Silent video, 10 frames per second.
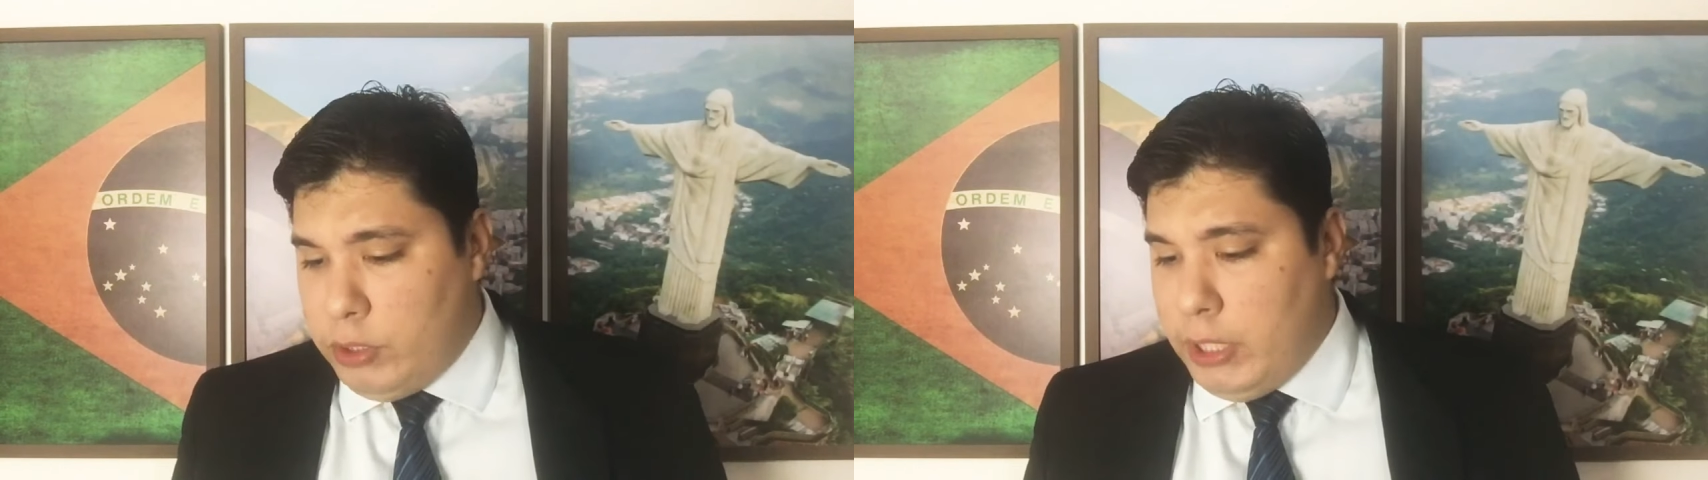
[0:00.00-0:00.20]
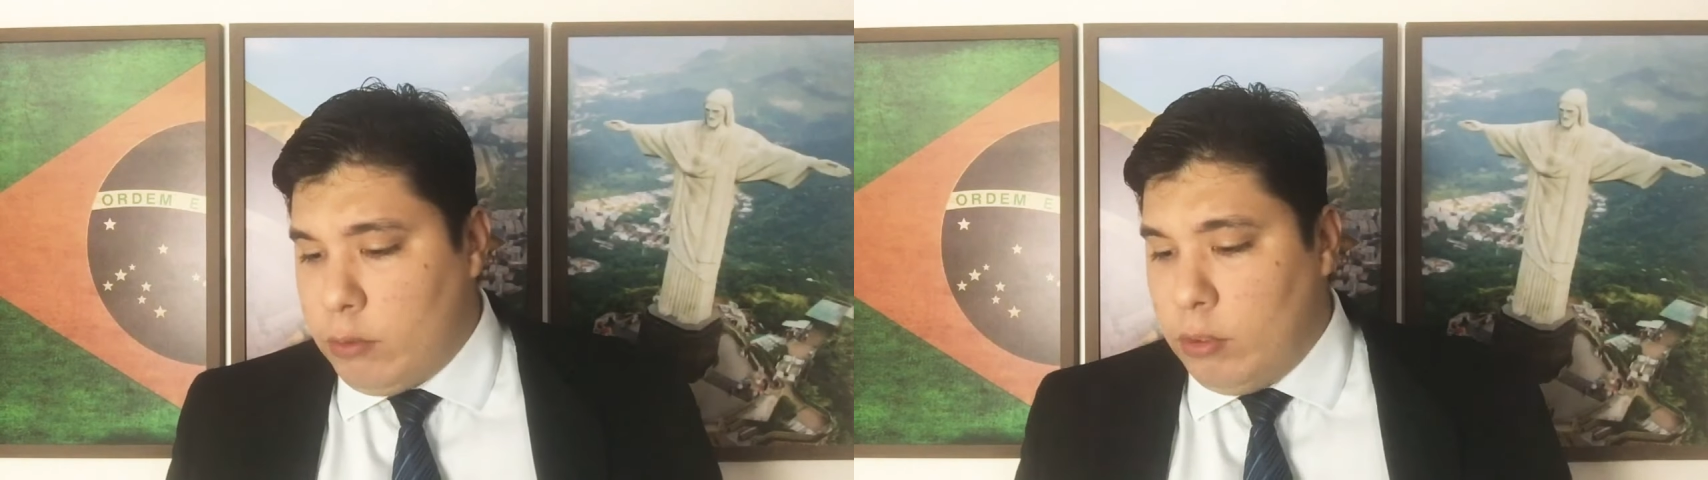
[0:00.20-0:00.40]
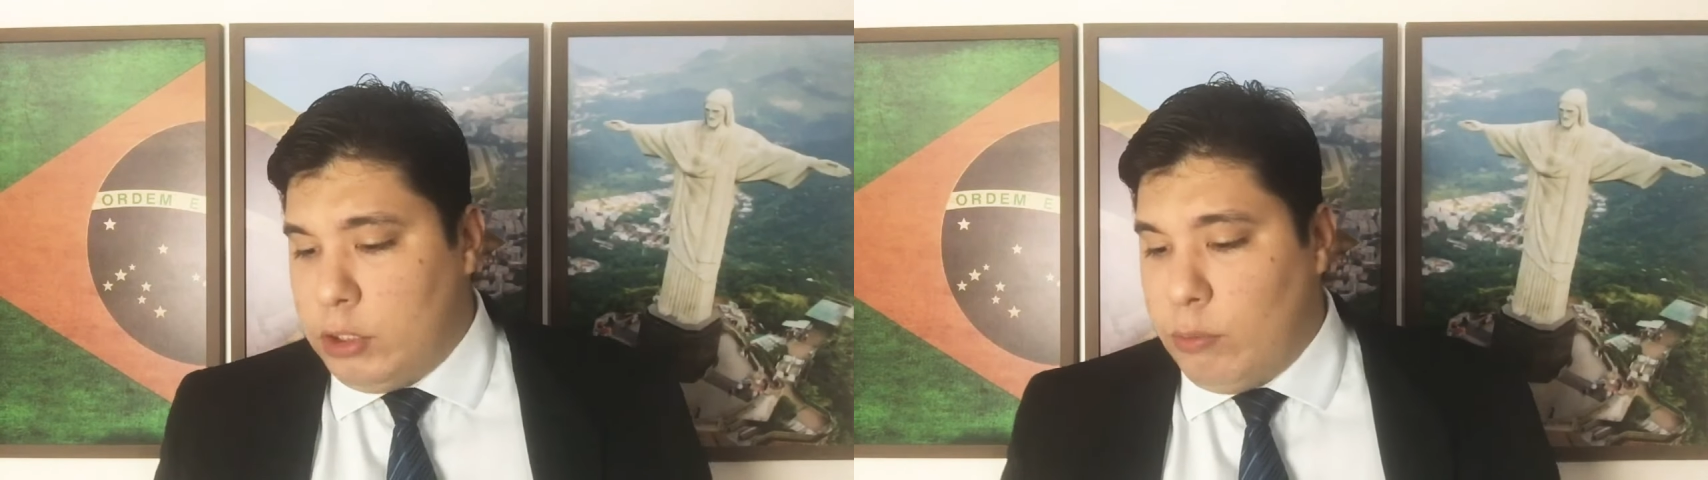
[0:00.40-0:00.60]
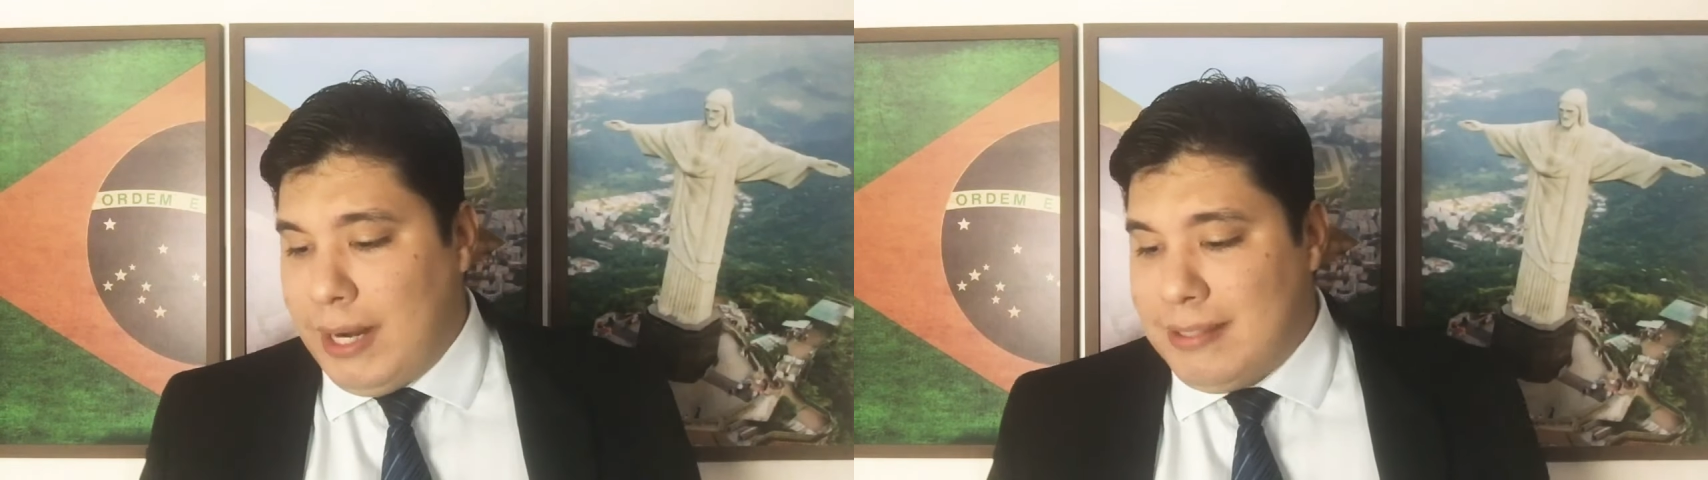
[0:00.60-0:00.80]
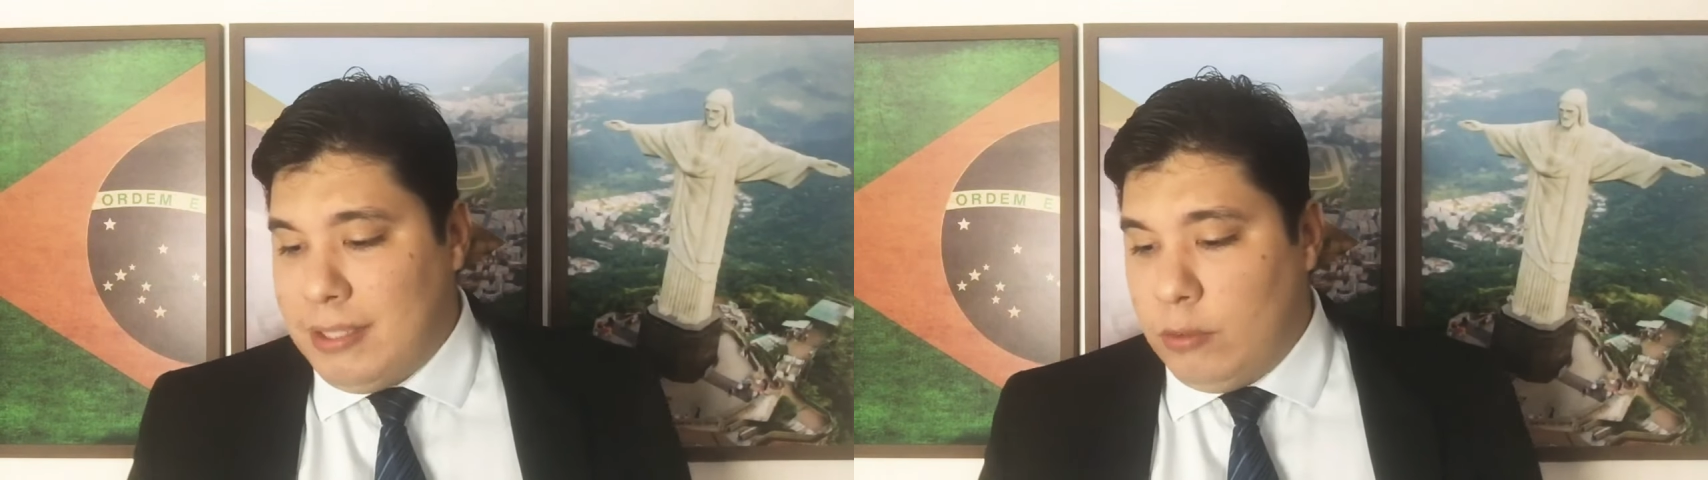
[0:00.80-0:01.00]
jeito
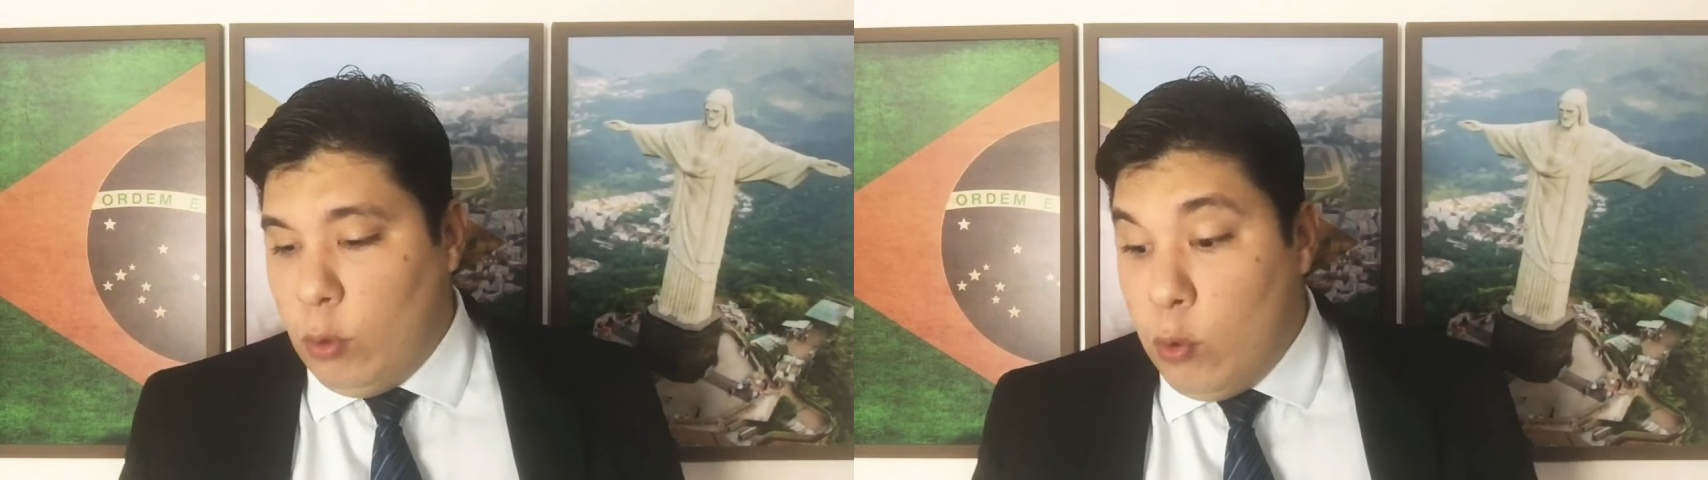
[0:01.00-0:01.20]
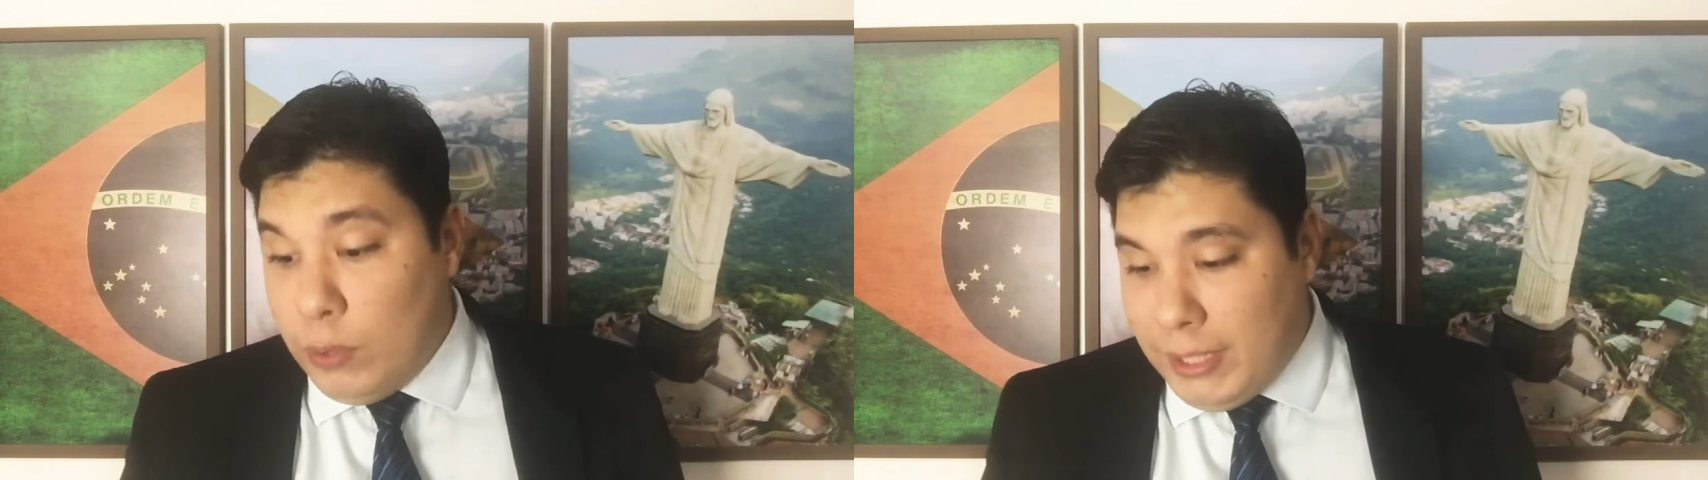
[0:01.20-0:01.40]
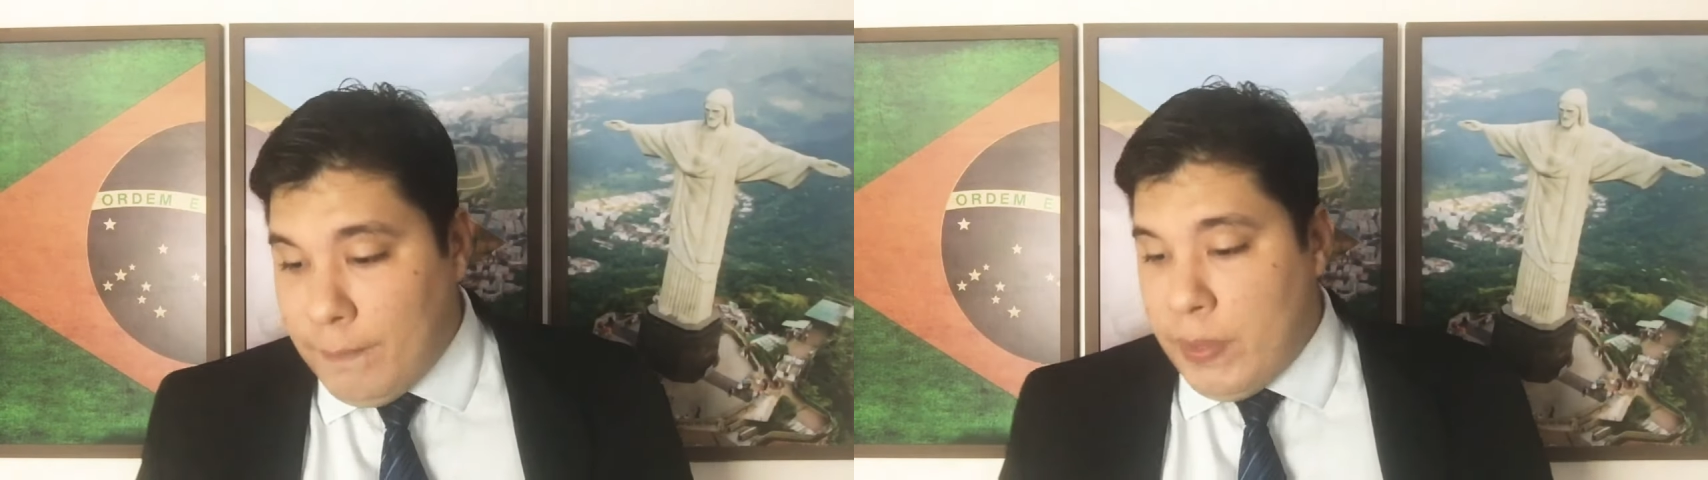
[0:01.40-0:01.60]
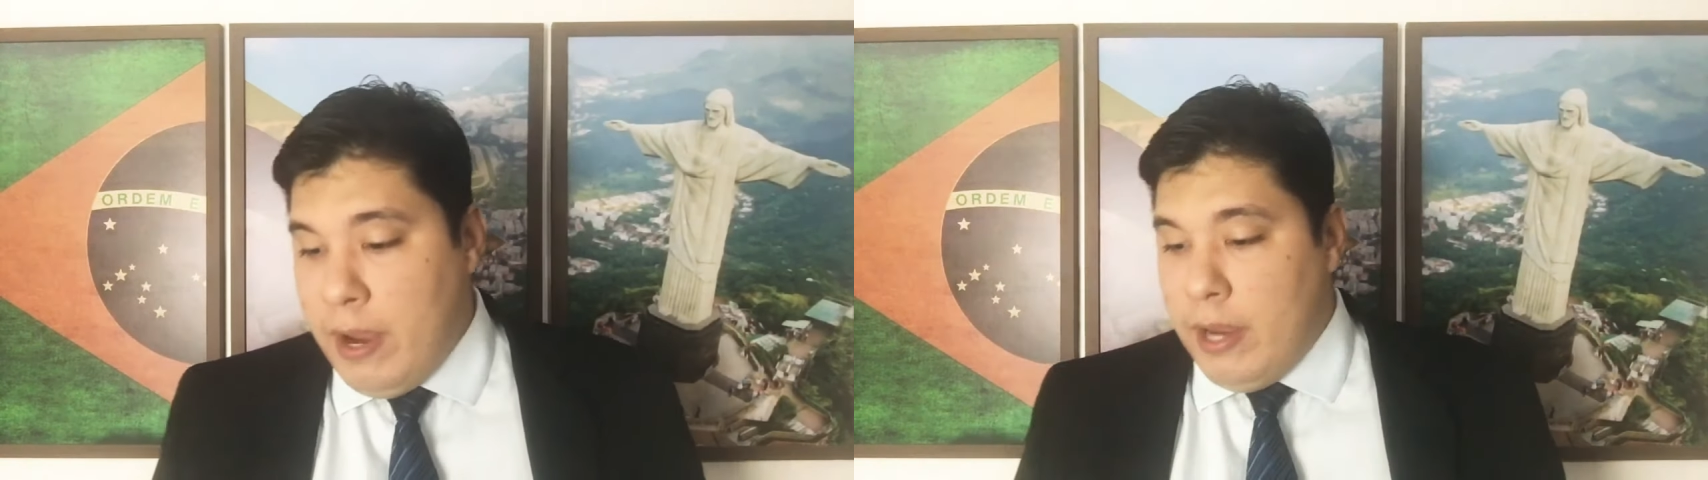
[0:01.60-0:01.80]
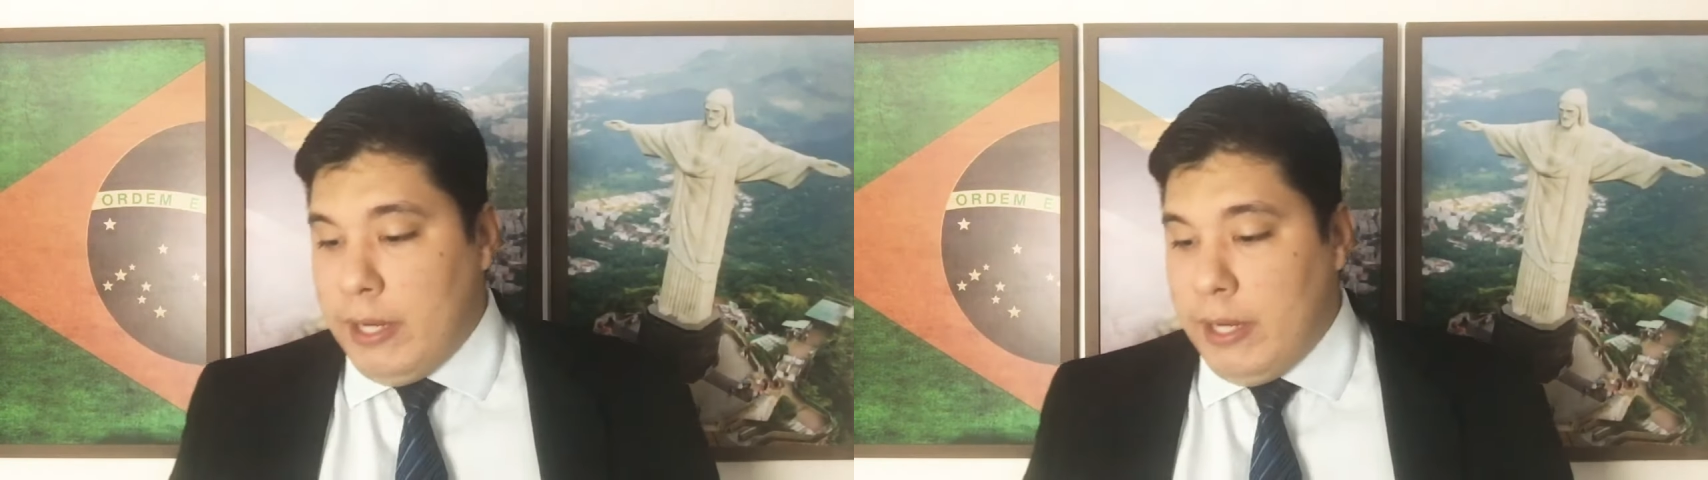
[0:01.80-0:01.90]
continuará sendo ruim